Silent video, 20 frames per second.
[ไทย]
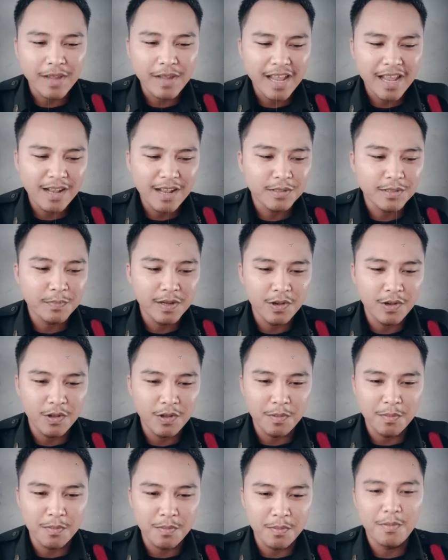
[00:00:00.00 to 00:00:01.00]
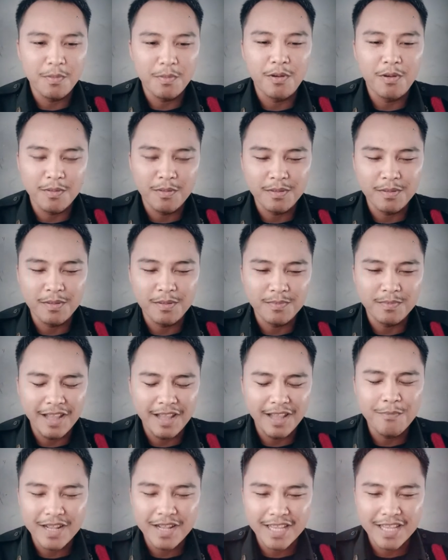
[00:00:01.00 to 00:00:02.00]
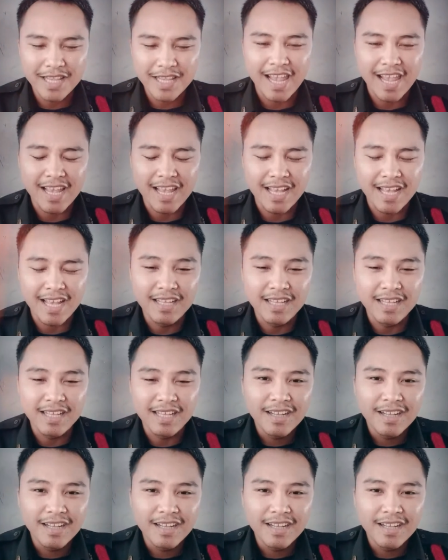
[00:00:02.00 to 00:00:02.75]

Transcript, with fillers: งแม้เราจะเป็นรอปภแล้วแล้วมันยังไงอะ